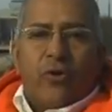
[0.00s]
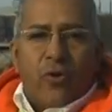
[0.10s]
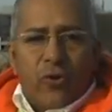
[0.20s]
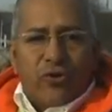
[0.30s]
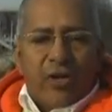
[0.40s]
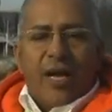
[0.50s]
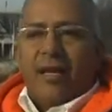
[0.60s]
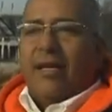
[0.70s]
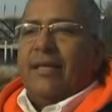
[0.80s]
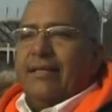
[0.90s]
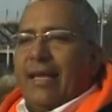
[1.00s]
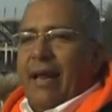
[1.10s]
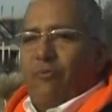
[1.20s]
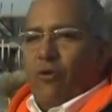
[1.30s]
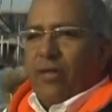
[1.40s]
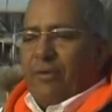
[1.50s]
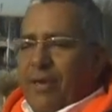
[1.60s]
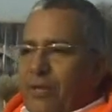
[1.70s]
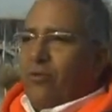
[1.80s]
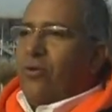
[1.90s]
rosa del amor
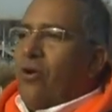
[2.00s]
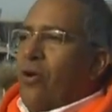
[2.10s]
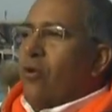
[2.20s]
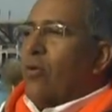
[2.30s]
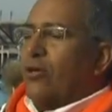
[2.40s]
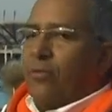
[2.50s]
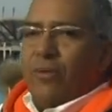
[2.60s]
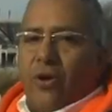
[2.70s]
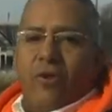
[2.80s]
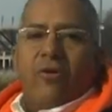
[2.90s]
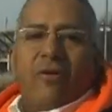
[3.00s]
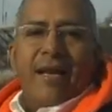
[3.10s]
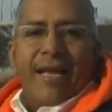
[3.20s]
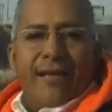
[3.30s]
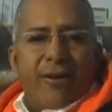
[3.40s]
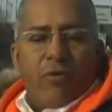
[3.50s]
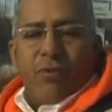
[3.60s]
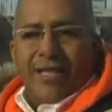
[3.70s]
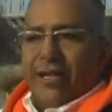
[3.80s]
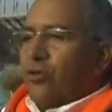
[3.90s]
divino lo asumió Lady Rowena.